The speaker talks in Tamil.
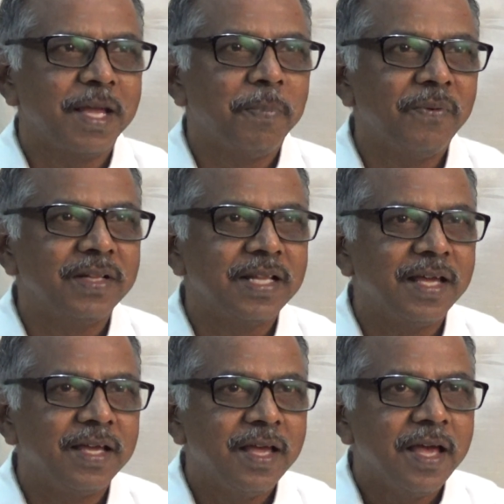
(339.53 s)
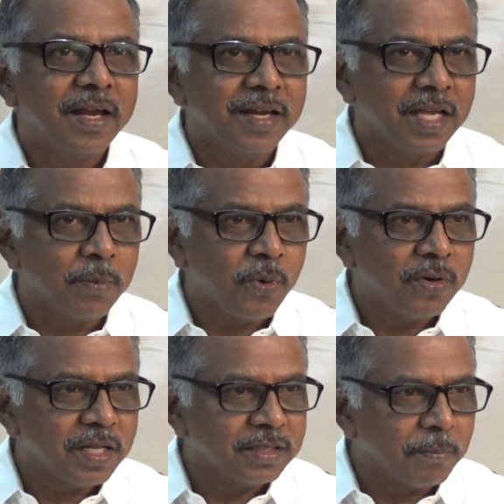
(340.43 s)
எப்போ விடுதலை நீங்கள்
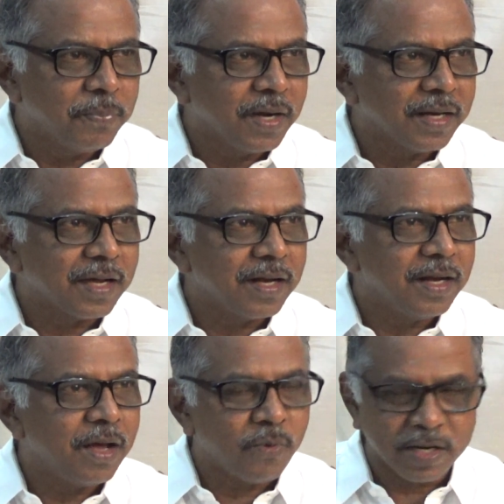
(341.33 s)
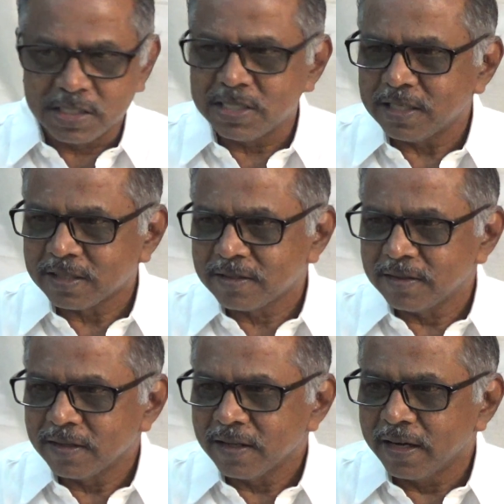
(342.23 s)
போட்ட தப்பு கணக்கெல்லாம் உடைச்சிட்டு
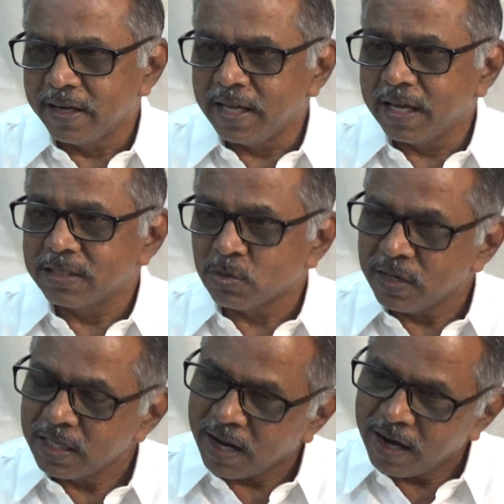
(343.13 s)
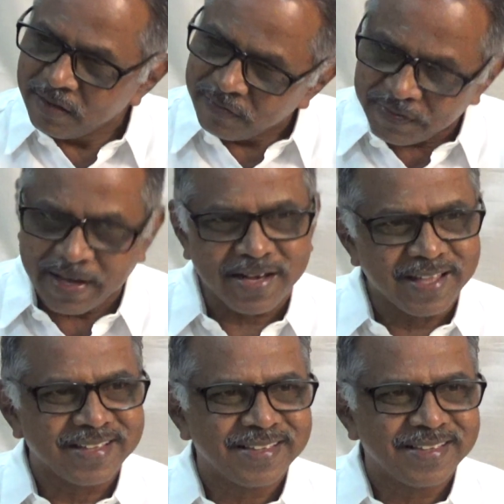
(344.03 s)
நீங்கள் சொல்கிறது ஆளே வேறு